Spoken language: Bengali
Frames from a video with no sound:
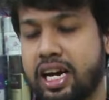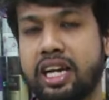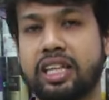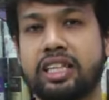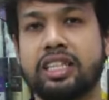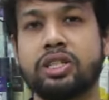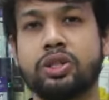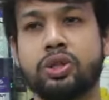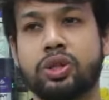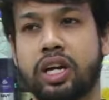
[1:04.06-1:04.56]
সাড়ে
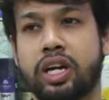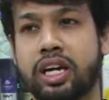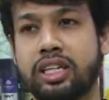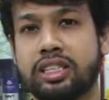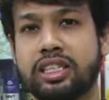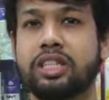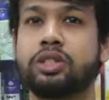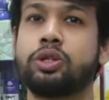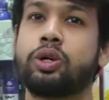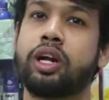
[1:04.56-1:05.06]
তিনশো টাকা
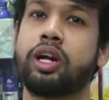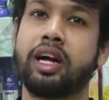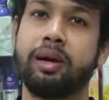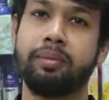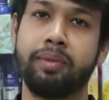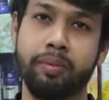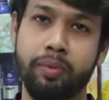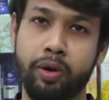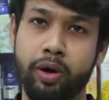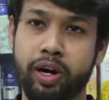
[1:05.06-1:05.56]
চারশো টাকা
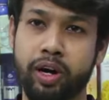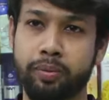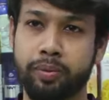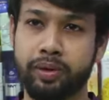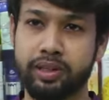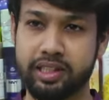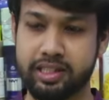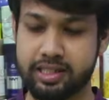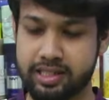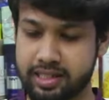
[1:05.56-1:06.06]
আমরা বড়টা
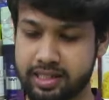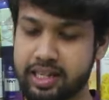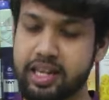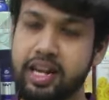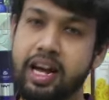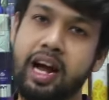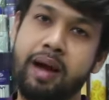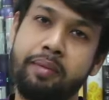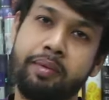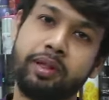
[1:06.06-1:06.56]
পাইতেছি
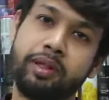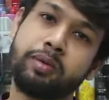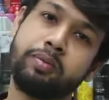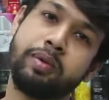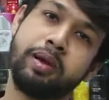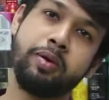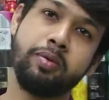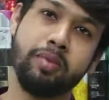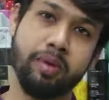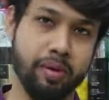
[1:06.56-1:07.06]
আমরা তো
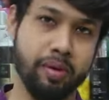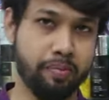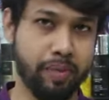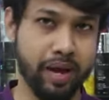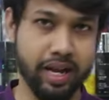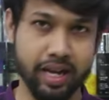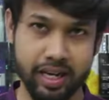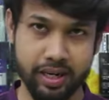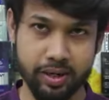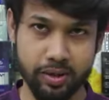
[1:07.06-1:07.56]
ভাই
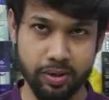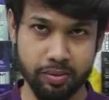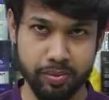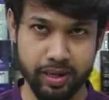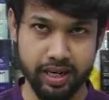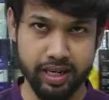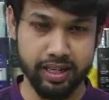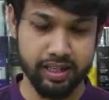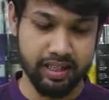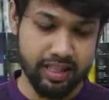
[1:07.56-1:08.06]
পাইকারিও
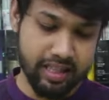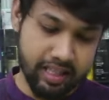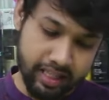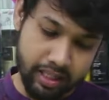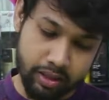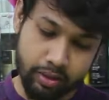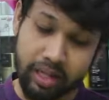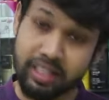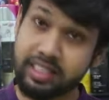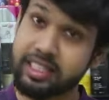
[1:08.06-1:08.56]
পাই না
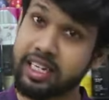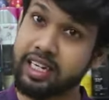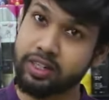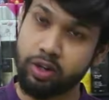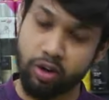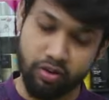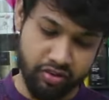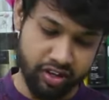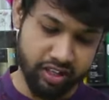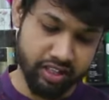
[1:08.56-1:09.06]
কিন্তু আজকে
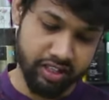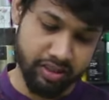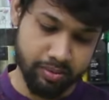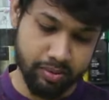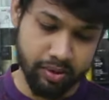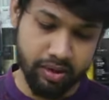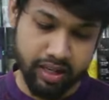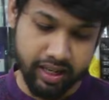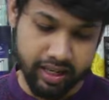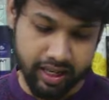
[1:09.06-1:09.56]
একটা অফার
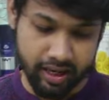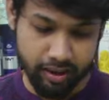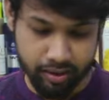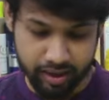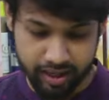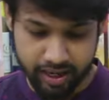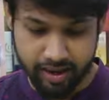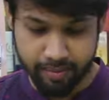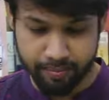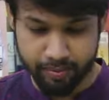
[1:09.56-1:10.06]
দিব এই
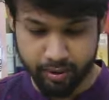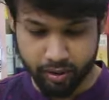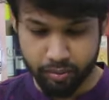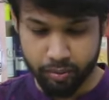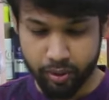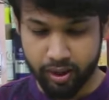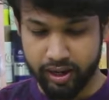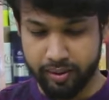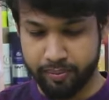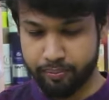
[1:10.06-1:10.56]
কারণে আপনাকে
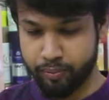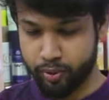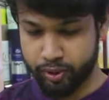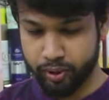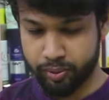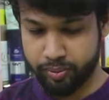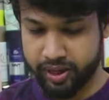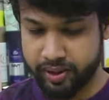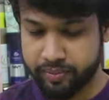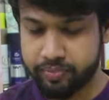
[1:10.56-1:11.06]
বললাম
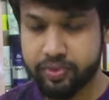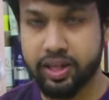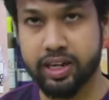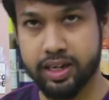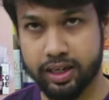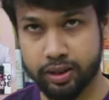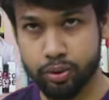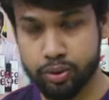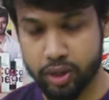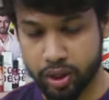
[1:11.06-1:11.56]
প্রথমেই
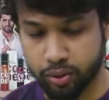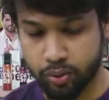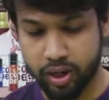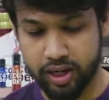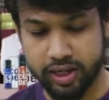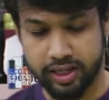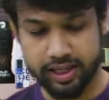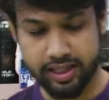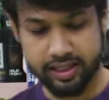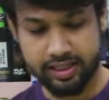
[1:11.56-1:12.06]
এটা দুটা
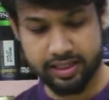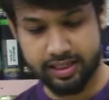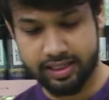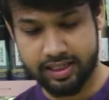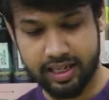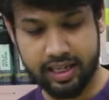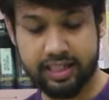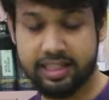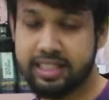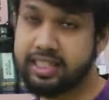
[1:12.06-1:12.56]
কোয়ালিটি আছে
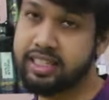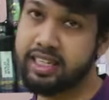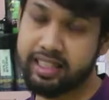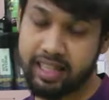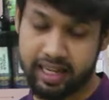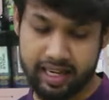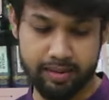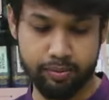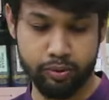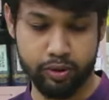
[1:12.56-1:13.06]
যারা চিনে
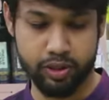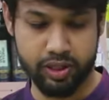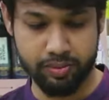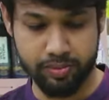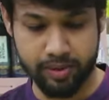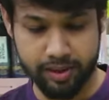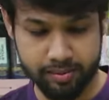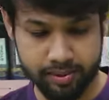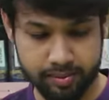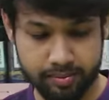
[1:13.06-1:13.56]
তারাই বুঝতে
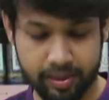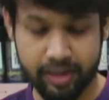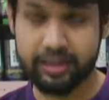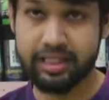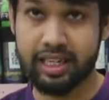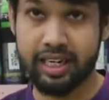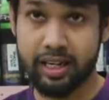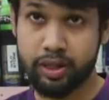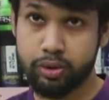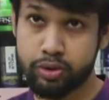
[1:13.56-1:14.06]
পারবে বা
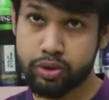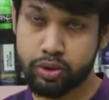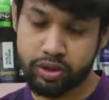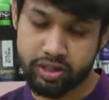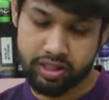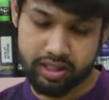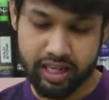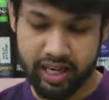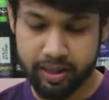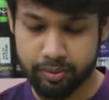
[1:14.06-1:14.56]
যারা ইউজ
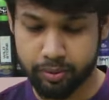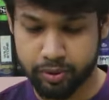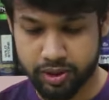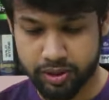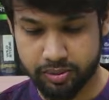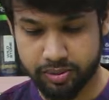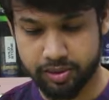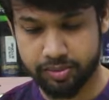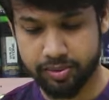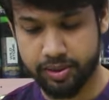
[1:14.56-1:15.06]
করছে তারাই
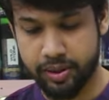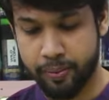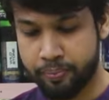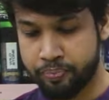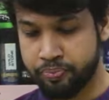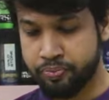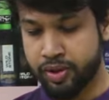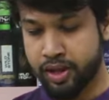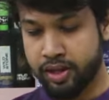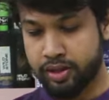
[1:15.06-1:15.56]
বুঝতে পারবে তারাই
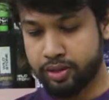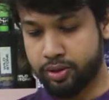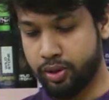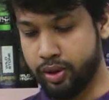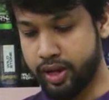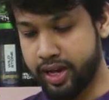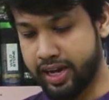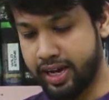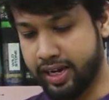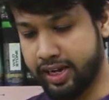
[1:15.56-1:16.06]
বুঝতে পারবে তো
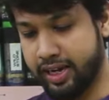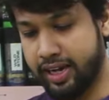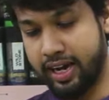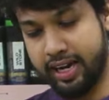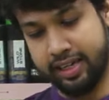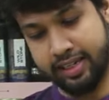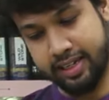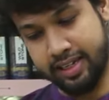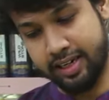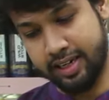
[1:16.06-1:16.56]
আচ্ছা। এখানে
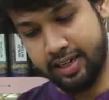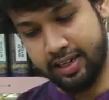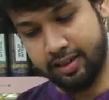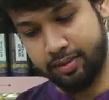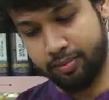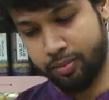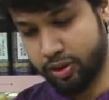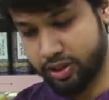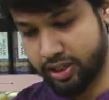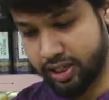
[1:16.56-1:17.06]
একটা
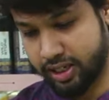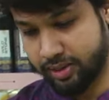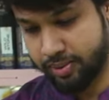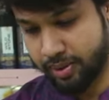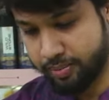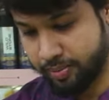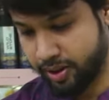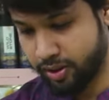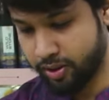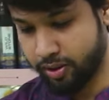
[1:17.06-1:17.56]
মজার
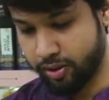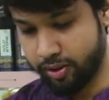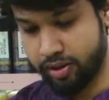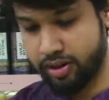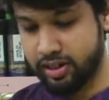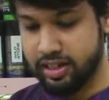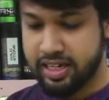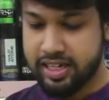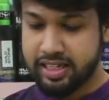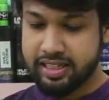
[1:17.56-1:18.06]
ব্যাপার হলো
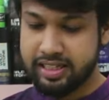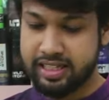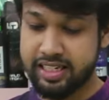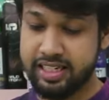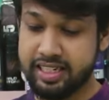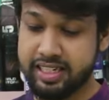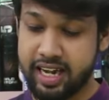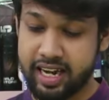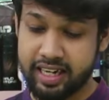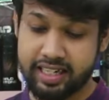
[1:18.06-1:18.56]

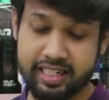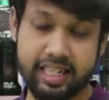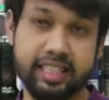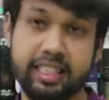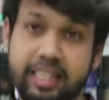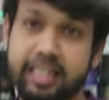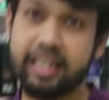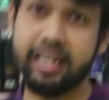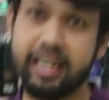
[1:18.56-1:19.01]
তিনটা একসাথে